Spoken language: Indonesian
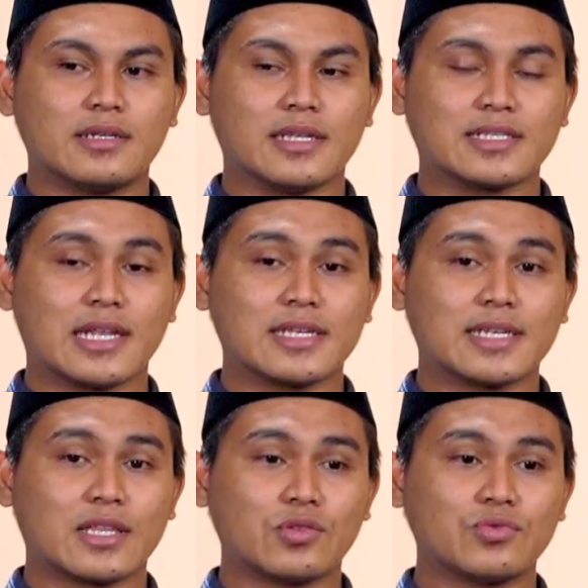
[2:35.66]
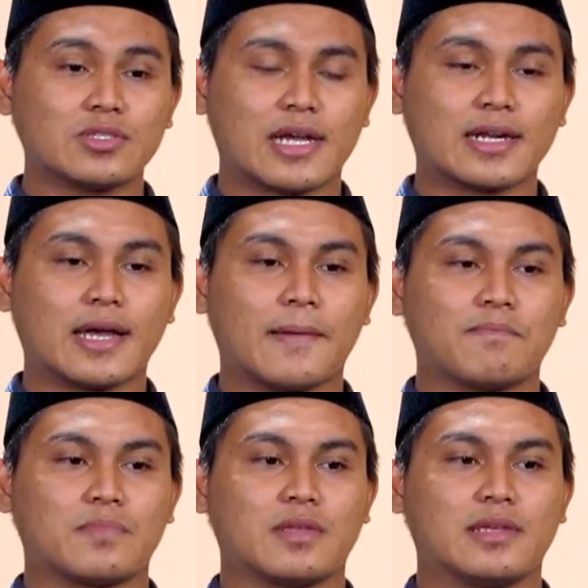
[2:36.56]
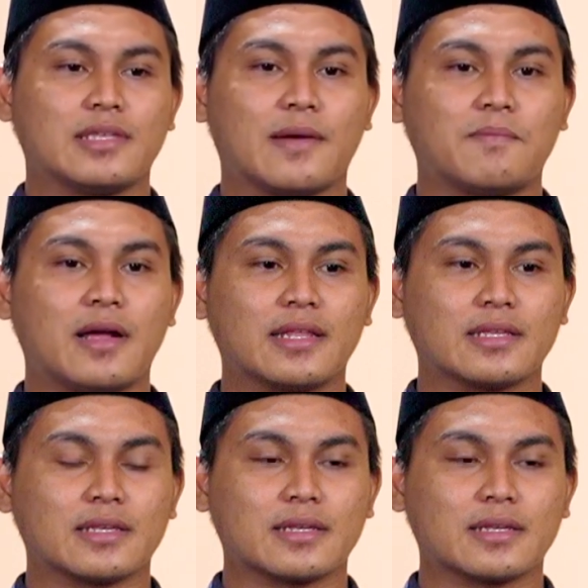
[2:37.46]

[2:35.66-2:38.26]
Dan salah satu cara yang paling